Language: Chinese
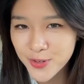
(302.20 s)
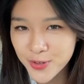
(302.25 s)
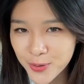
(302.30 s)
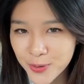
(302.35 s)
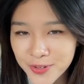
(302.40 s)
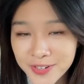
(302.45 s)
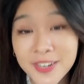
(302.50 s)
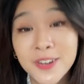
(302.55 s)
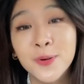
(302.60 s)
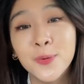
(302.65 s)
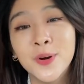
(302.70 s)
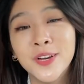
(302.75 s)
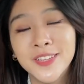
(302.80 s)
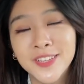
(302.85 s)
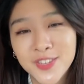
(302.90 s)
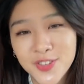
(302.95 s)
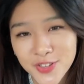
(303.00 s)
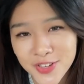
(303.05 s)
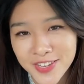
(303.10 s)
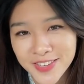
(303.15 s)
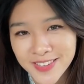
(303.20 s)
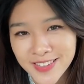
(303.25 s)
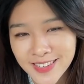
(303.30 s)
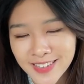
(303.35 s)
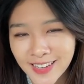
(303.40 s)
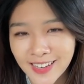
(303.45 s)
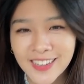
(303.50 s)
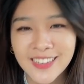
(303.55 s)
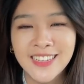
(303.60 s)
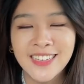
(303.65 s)
中认为的正义
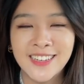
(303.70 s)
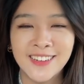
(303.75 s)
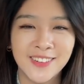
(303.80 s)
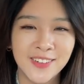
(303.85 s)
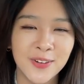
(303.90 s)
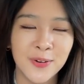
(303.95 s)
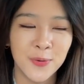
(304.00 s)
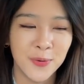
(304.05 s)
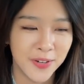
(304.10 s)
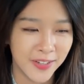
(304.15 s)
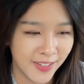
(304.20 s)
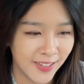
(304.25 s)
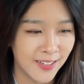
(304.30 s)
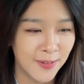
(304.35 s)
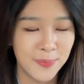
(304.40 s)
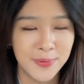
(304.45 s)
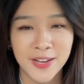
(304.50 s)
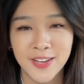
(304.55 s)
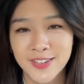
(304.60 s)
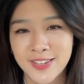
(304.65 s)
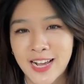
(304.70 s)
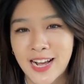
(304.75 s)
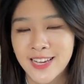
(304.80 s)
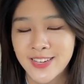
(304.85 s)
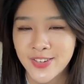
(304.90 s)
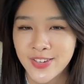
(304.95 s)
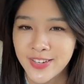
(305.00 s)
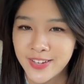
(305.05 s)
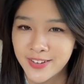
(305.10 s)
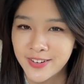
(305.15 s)
啊。一个认为不要杀
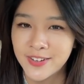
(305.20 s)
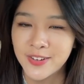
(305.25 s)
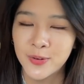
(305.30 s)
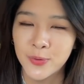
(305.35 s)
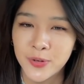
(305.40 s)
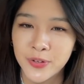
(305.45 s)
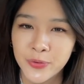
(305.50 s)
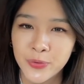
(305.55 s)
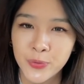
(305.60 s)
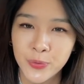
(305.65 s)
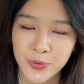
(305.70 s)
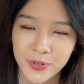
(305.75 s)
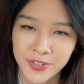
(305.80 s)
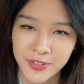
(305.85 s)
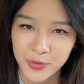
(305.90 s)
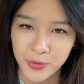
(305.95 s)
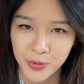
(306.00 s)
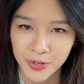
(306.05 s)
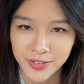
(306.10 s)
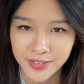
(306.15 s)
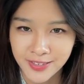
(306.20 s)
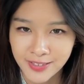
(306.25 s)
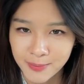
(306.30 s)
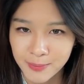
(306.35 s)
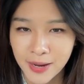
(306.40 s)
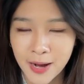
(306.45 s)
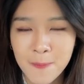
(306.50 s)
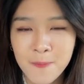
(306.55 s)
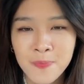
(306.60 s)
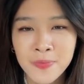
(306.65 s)
生，一个认为女性权益
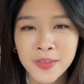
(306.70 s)
嘛。